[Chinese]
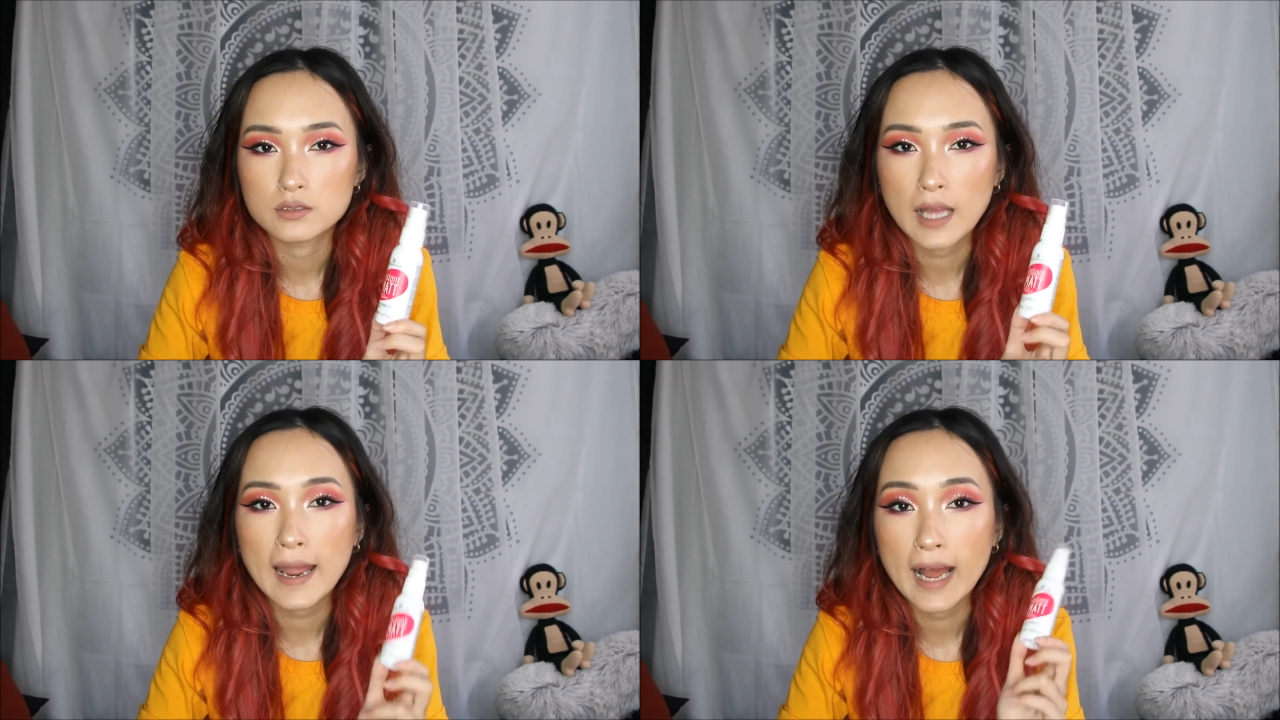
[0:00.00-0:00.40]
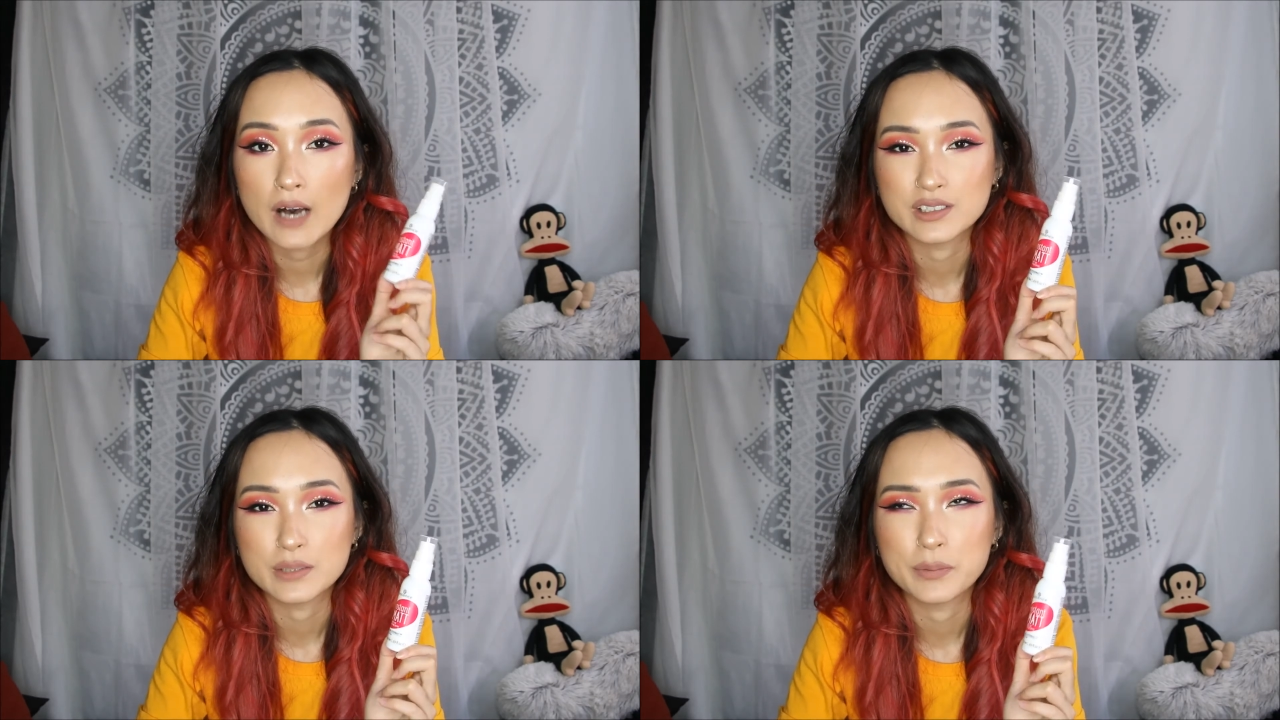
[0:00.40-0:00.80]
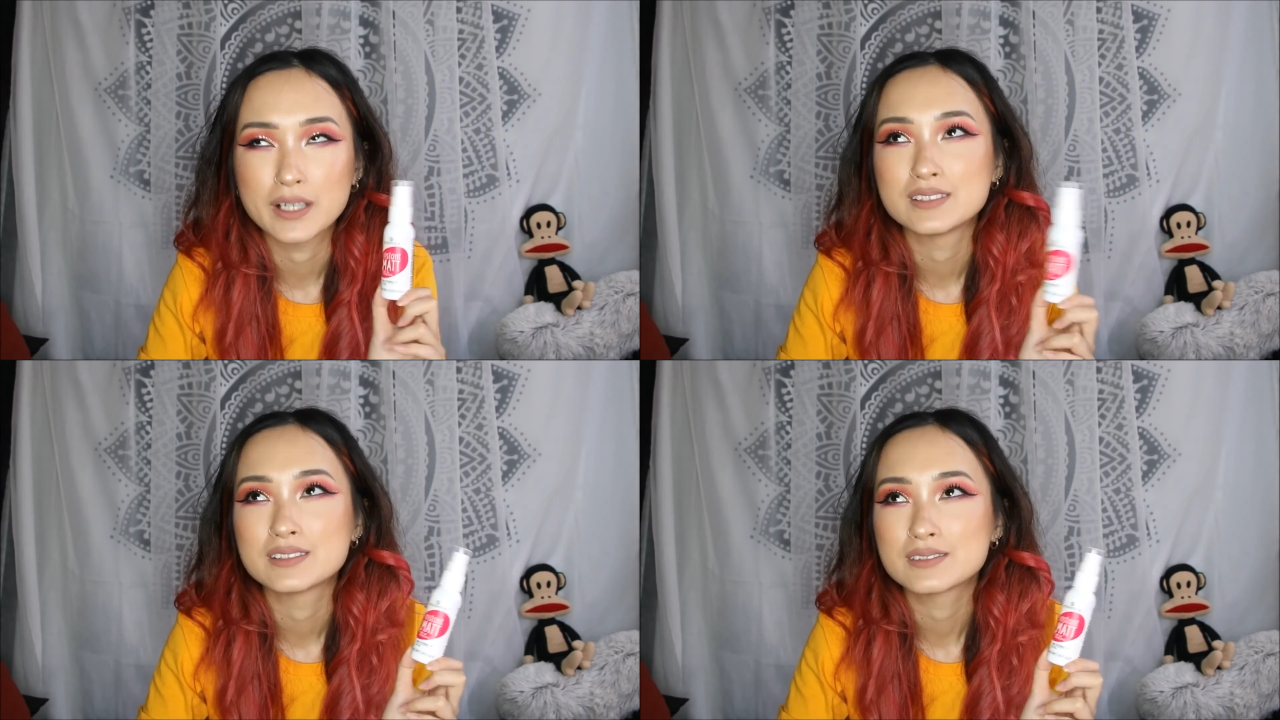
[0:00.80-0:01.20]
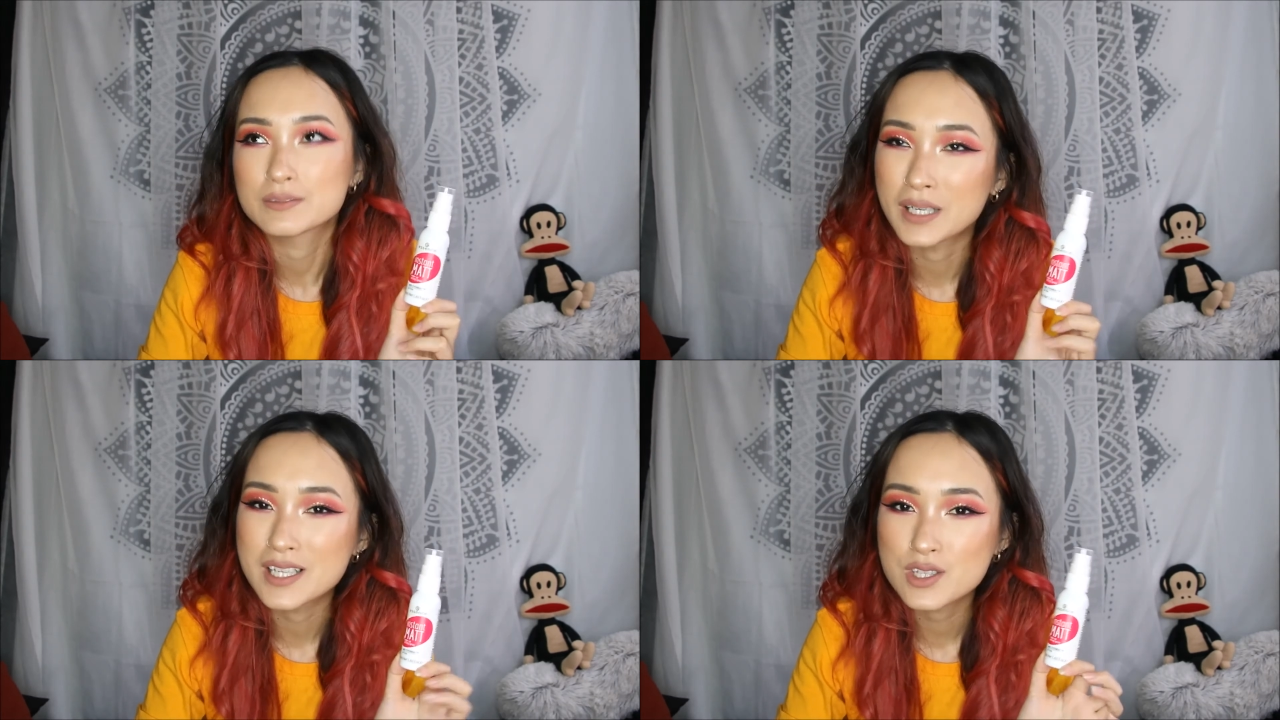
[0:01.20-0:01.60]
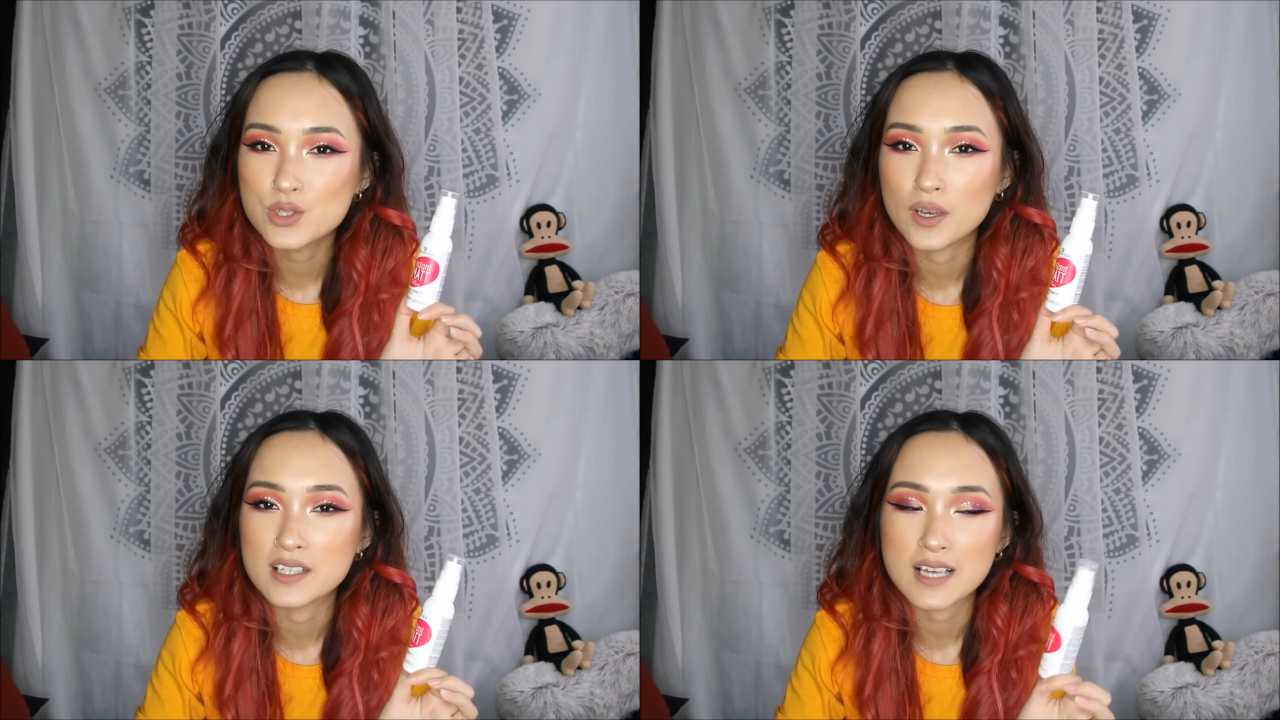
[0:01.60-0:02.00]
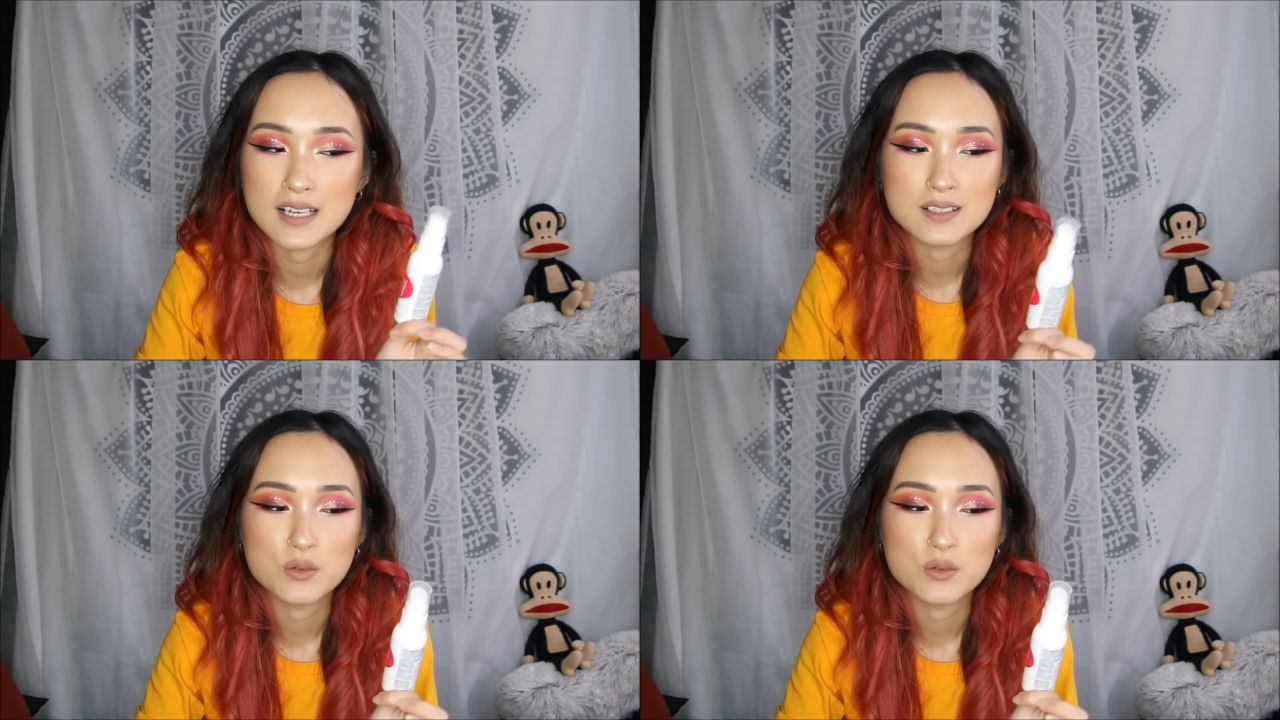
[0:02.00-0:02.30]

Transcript: 太好的喷喷嘴这样子。